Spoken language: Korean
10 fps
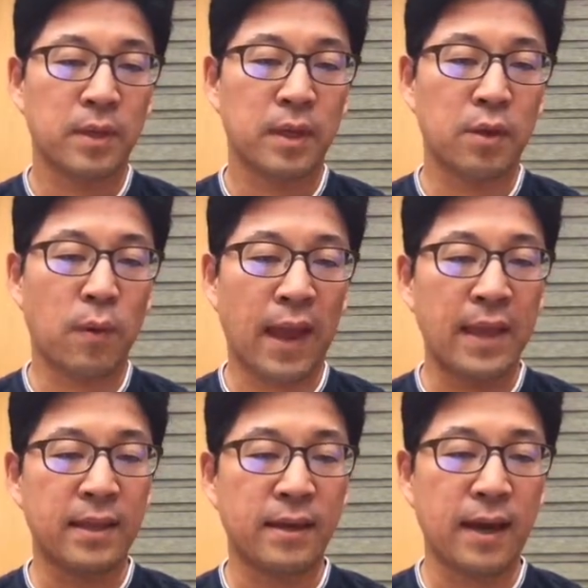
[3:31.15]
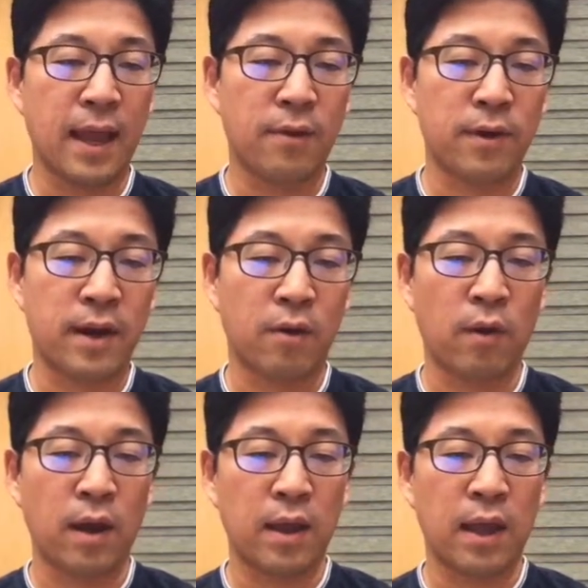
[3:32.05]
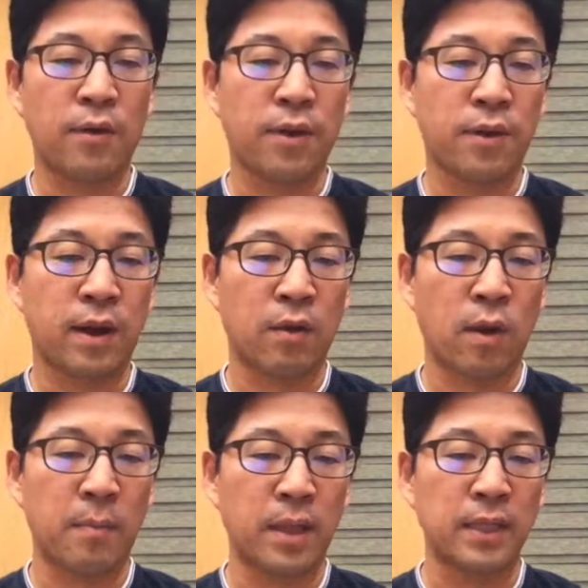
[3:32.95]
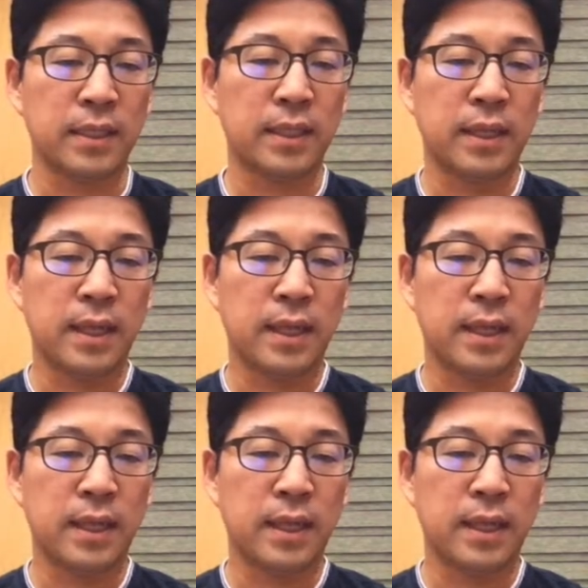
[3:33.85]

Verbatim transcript: 그리고 A를 에어리라고, 에어리어라고 하면은